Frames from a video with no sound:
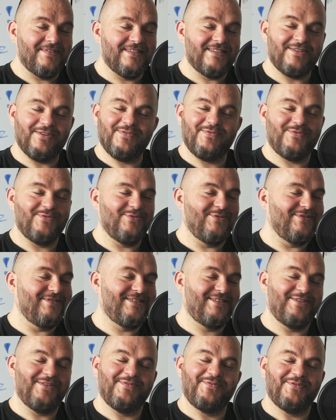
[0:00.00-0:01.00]
Znowu, czyli,
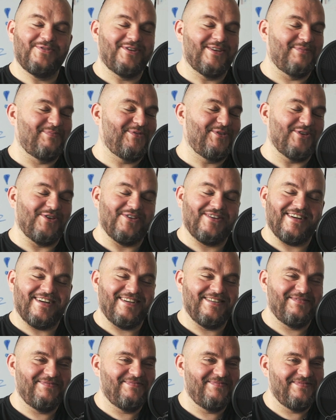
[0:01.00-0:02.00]
znowu czy,
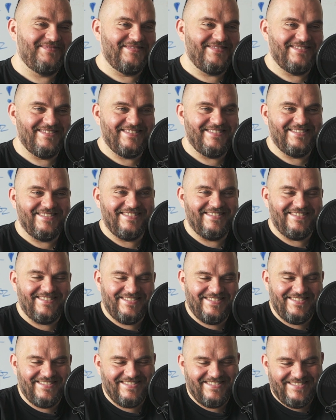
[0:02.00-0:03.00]
krypciocha. Czy, czyli, że,
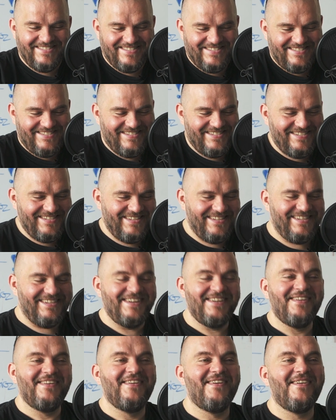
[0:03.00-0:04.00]
czyli, że
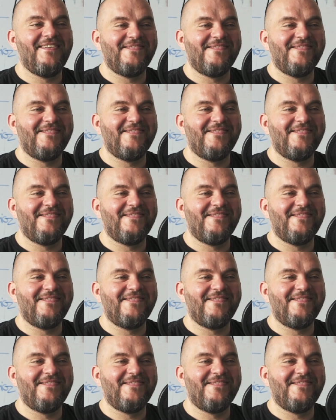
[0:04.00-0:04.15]
Norman